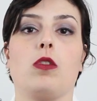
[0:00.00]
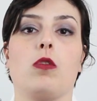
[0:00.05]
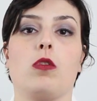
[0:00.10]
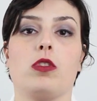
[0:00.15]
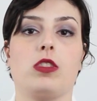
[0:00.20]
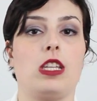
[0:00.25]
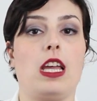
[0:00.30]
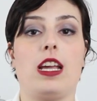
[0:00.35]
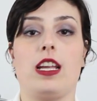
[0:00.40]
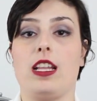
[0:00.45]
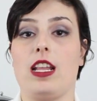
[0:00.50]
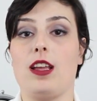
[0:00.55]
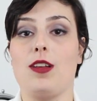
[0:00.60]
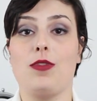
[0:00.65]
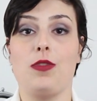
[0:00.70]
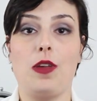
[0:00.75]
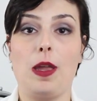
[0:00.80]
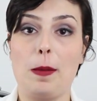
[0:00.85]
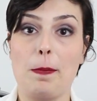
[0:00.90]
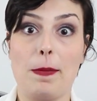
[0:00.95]
não consegue nem
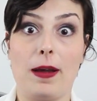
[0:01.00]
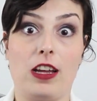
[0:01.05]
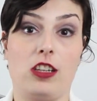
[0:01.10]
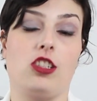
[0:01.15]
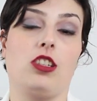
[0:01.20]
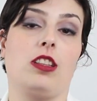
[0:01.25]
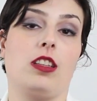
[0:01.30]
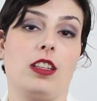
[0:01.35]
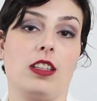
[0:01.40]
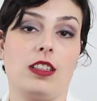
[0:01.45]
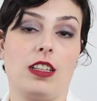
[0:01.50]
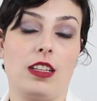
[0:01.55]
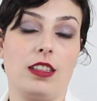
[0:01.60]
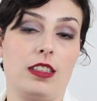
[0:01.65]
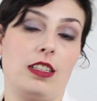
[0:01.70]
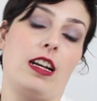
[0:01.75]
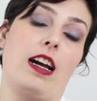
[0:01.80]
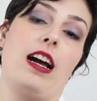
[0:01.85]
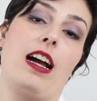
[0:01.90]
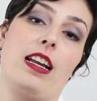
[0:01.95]
ver embaixo de tanta
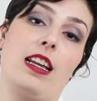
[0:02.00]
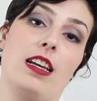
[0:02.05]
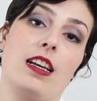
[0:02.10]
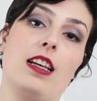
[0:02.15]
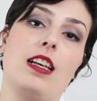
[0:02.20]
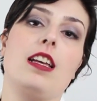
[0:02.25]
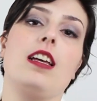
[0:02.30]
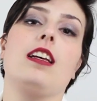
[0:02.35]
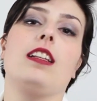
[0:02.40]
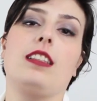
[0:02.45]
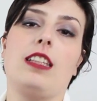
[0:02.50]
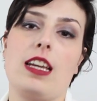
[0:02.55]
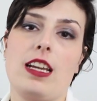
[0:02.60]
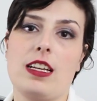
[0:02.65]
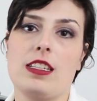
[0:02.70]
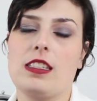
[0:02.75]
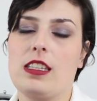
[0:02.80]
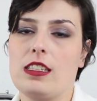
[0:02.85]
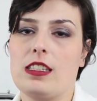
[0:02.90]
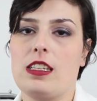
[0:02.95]
tralha.
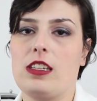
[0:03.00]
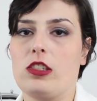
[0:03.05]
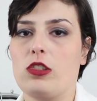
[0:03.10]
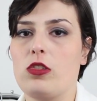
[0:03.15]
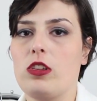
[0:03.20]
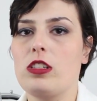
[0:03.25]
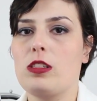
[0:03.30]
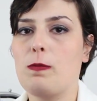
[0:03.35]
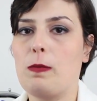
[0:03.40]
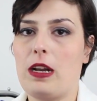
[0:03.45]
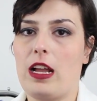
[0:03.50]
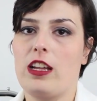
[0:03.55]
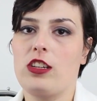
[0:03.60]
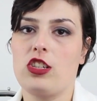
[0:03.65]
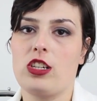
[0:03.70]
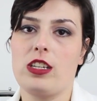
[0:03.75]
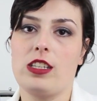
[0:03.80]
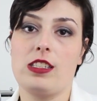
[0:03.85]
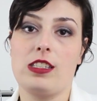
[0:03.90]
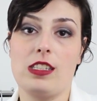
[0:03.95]
Tem essas questões
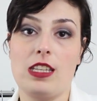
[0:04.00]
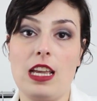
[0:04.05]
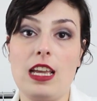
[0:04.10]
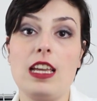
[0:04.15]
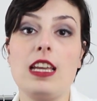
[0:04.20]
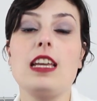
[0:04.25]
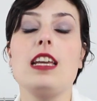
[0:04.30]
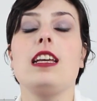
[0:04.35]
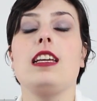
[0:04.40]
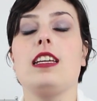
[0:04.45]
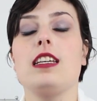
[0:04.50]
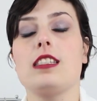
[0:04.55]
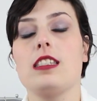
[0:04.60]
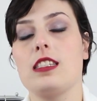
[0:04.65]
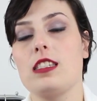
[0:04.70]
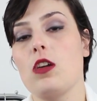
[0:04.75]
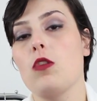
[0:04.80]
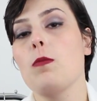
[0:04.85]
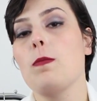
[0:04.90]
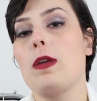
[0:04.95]
práticas sim e que
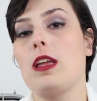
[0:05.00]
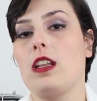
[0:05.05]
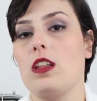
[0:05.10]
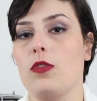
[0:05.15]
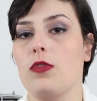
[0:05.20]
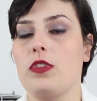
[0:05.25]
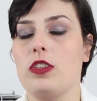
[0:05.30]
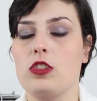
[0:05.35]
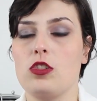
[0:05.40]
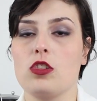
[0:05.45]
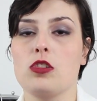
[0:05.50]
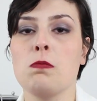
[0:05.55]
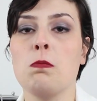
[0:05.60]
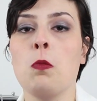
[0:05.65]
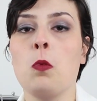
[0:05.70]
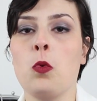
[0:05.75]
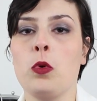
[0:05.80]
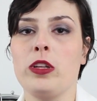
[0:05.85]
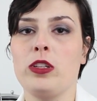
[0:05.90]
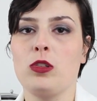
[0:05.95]
são benefícios
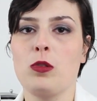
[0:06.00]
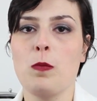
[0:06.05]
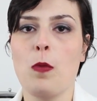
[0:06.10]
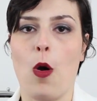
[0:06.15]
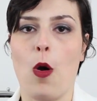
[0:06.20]
muito